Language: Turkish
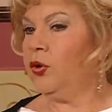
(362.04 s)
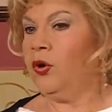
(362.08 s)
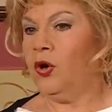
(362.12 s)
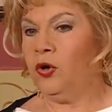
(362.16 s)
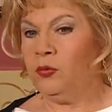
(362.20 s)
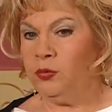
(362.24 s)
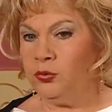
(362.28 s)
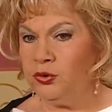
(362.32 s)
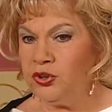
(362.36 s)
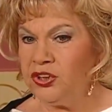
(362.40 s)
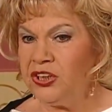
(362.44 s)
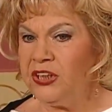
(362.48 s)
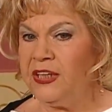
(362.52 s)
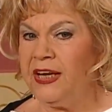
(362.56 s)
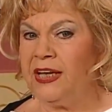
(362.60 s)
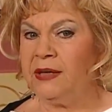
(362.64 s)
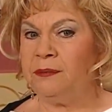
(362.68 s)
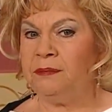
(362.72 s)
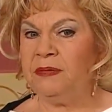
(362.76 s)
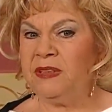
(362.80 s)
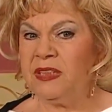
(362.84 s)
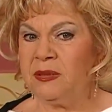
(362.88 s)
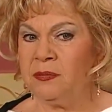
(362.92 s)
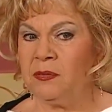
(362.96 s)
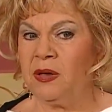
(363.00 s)
yok bu çilek
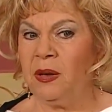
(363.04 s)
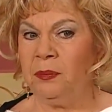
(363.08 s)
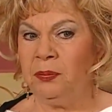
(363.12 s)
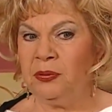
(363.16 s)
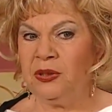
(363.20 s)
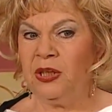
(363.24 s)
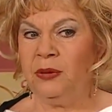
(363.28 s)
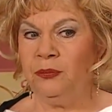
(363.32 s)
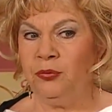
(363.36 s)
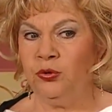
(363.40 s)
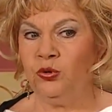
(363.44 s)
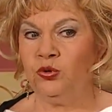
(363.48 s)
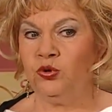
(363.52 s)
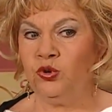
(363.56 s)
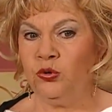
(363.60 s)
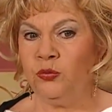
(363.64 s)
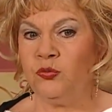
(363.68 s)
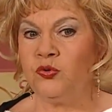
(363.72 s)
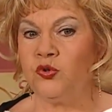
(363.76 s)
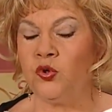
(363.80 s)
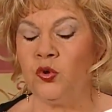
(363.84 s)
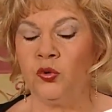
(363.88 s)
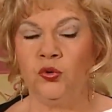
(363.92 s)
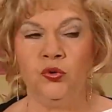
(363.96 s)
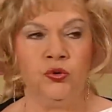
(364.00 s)
bizim kapıda
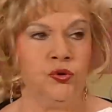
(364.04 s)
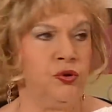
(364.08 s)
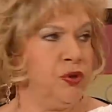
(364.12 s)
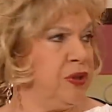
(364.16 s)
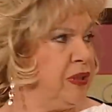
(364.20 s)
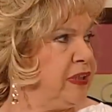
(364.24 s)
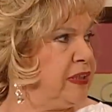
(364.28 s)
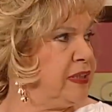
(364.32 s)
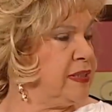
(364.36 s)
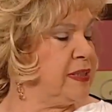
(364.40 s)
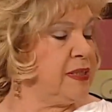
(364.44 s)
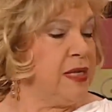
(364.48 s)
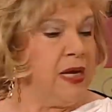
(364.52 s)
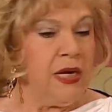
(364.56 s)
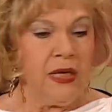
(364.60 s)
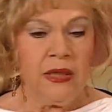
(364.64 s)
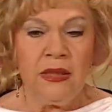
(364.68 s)
bulduğumuz o küçük kız.